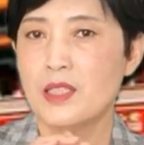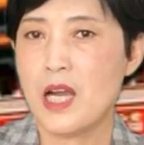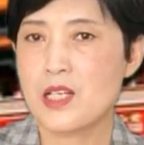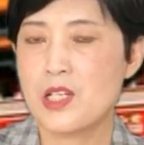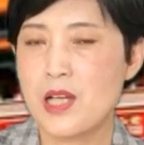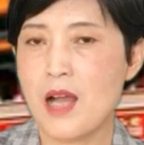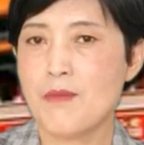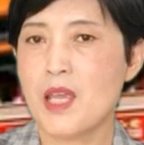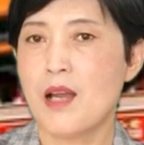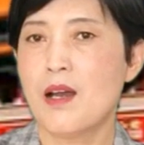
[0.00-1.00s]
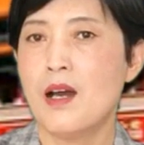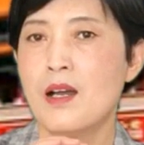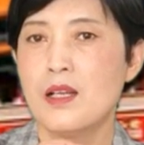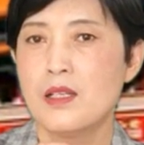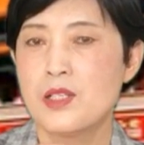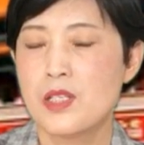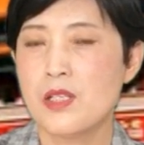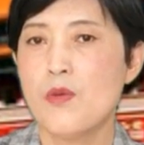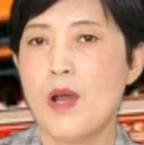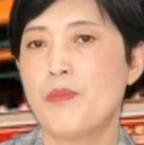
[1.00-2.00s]
它杀灭了
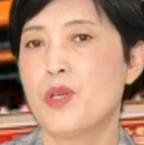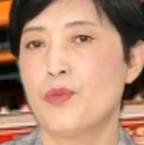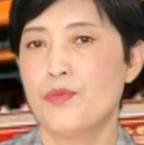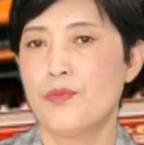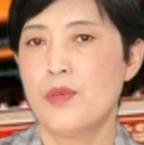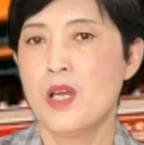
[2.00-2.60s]
新冠病毒，